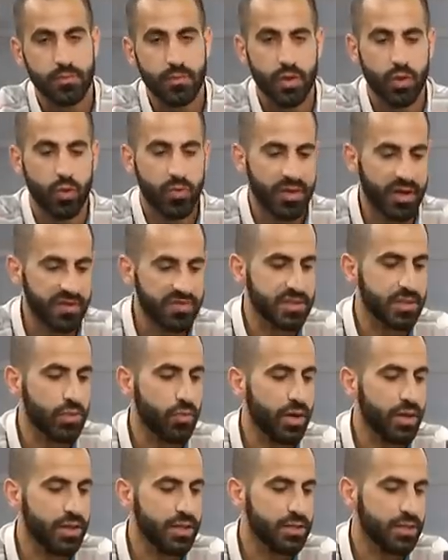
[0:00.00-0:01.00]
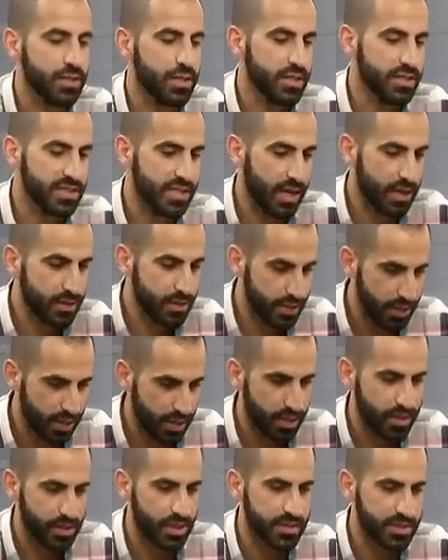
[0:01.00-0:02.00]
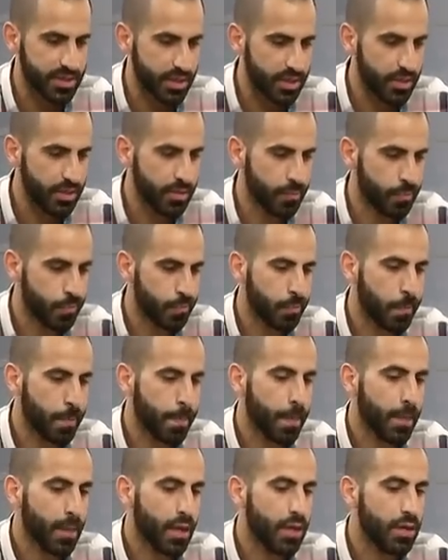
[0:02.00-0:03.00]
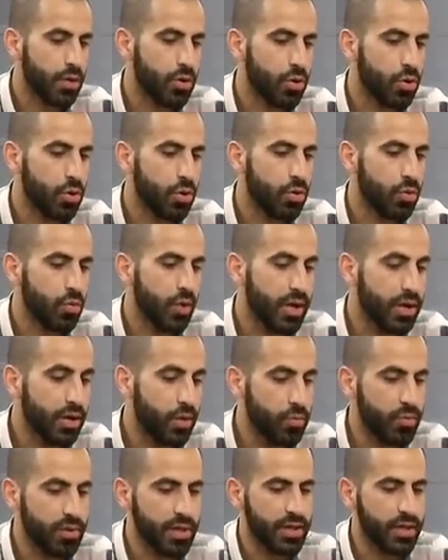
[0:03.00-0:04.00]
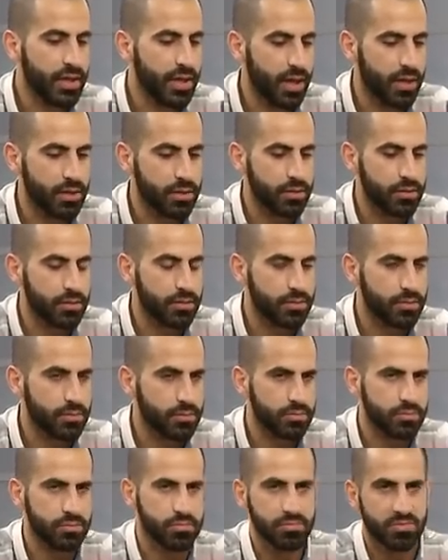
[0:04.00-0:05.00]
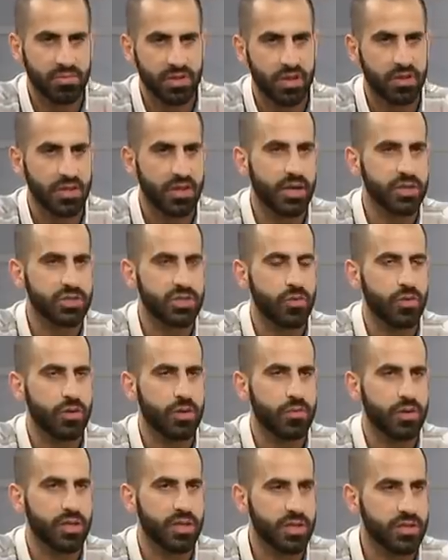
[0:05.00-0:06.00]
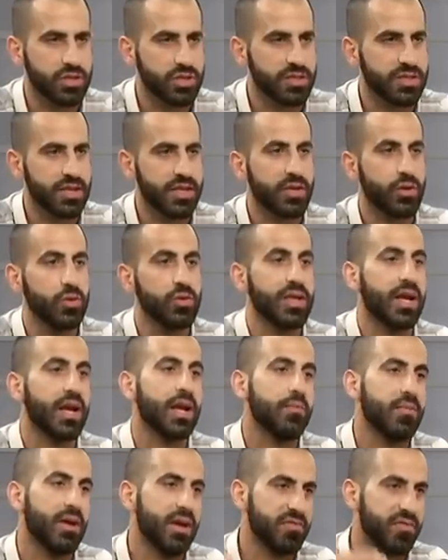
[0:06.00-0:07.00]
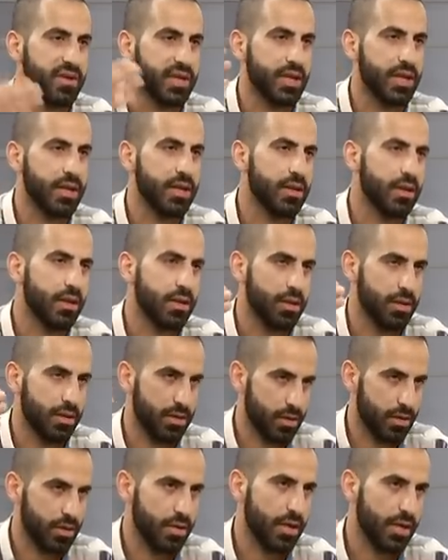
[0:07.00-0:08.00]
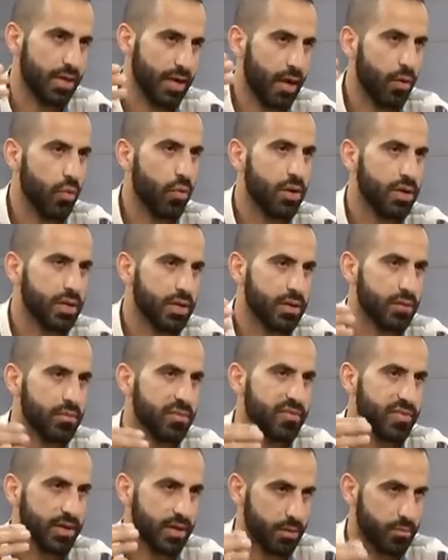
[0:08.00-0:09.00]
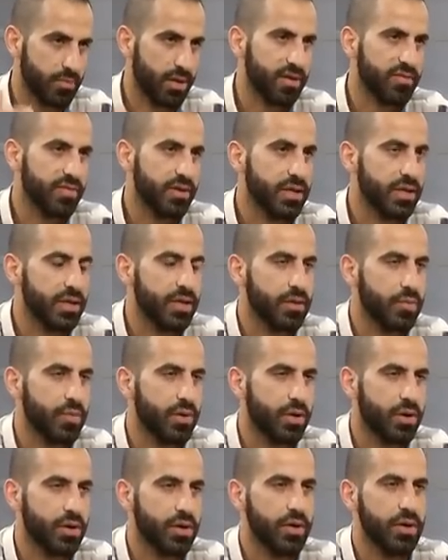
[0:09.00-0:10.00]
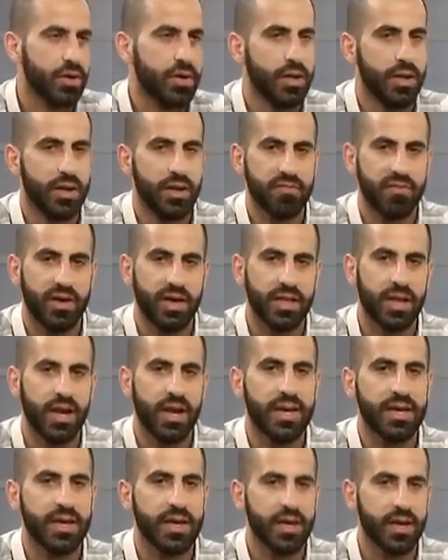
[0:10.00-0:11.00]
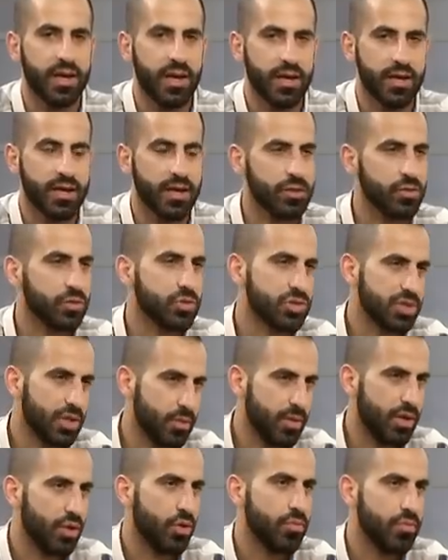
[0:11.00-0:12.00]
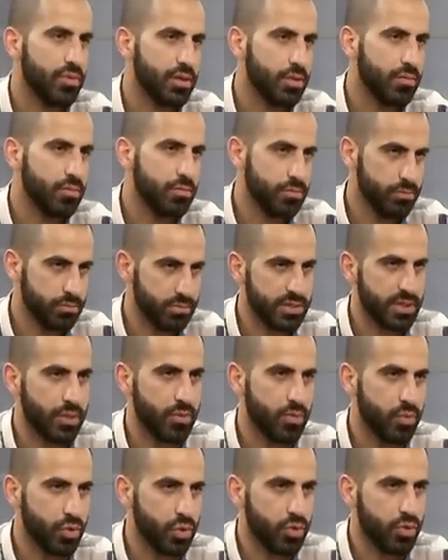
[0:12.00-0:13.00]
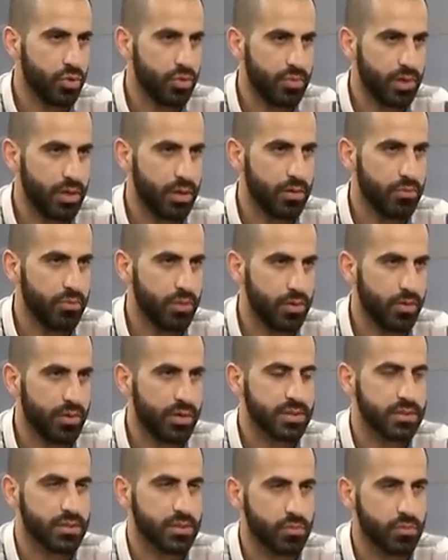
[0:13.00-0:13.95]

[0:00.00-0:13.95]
وبنفس الوقت اللي ساعدني انا كسنه انه وانا عمري كان 13 او 14 سنه كنت العب مع الفريق الاول يعني مع الفريق الكبار فهذا الحكي خلاني انضج قبل عمري زي ما بقولوا بالباسكت